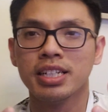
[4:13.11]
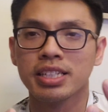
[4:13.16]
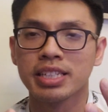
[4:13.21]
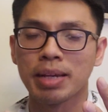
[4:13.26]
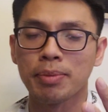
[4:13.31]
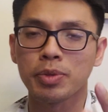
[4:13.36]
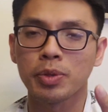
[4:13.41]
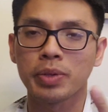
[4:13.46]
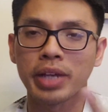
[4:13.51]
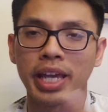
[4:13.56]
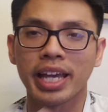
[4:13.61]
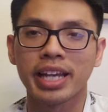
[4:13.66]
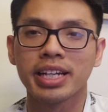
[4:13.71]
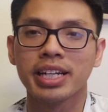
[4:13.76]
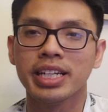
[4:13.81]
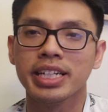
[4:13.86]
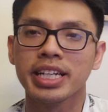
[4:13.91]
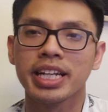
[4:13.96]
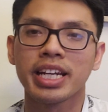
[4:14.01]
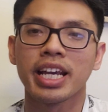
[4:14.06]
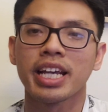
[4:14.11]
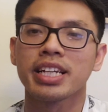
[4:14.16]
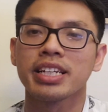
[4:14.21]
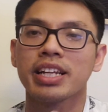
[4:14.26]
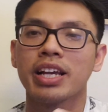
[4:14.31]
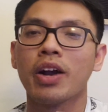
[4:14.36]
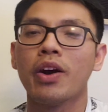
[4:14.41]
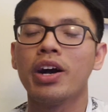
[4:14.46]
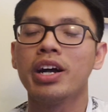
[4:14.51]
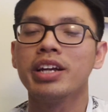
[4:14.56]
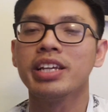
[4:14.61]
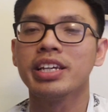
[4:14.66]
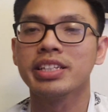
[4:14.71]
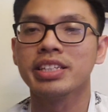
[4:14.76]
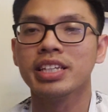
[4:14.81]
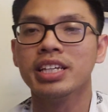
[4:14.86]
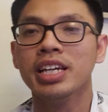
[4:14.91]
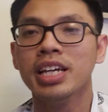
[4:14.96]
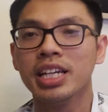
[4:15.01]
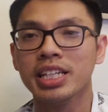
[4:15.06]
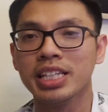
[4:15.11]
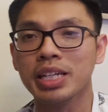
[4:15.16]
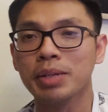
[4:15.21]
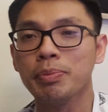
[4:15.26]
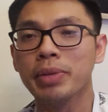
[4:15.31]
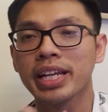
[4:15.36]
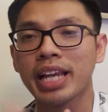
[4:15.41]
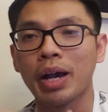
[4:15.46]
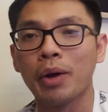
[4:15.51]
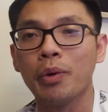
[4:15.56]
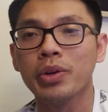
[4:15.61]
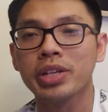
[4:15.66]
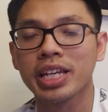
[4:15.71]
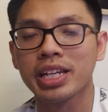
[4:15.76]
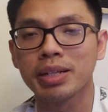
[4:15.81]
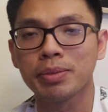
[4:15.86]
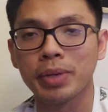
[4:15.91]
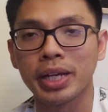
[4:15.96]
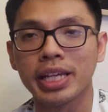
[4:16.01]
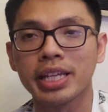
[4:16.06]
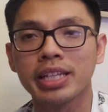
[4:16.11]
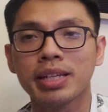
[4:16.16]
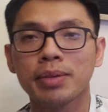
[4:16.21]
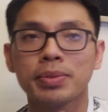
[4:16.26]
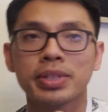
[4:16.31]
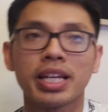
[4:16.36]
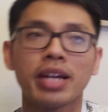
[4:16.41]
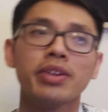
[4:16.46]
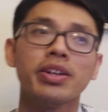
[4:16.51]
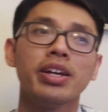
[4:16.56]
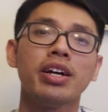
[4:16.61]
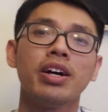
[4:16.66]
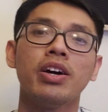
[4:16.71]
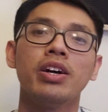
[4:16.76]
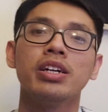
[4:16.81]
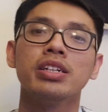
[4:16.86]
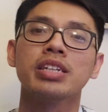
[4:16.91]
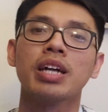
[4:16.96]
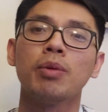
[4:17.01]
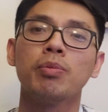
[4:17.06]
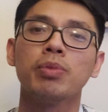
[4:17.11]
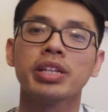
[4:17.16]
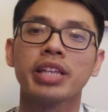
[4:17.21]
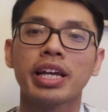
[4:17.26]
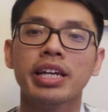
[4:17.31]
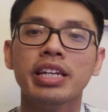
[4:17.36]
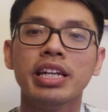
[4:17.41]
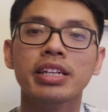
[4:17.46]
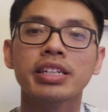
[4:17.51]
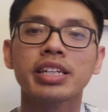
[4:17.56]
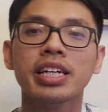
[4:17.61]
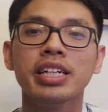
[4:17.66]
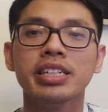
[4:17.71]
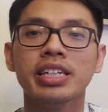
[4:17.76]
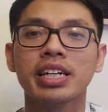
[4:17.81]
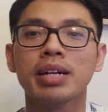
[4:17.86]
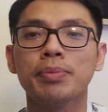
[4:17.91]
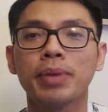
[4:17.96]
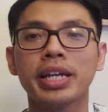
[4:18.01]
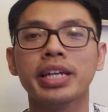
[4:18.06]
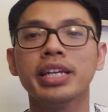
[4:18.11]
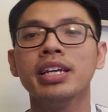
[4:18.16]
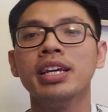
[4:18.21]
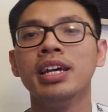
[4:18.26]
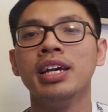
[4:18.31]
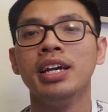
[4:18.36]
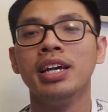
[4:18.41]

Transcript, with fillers: 50 ngàn người đó, đó là họ là vượt biên lậu ở trên nước Mỹ nhưng mà sau đó họ không có thể định cư được ở Mỹ